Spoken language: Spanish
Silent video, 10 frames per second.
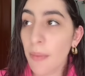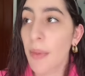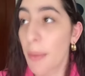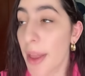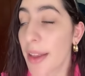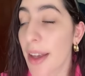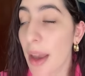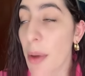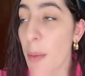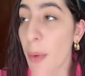verdad que es que me
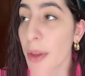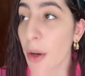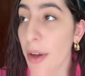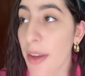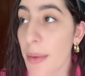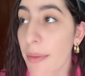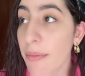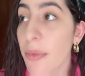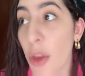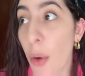importa lo que está bien?
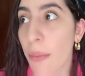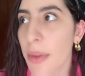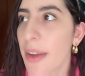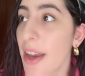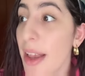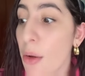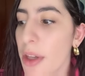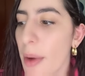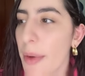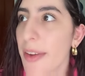No, que sea la última
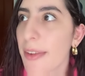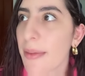vez.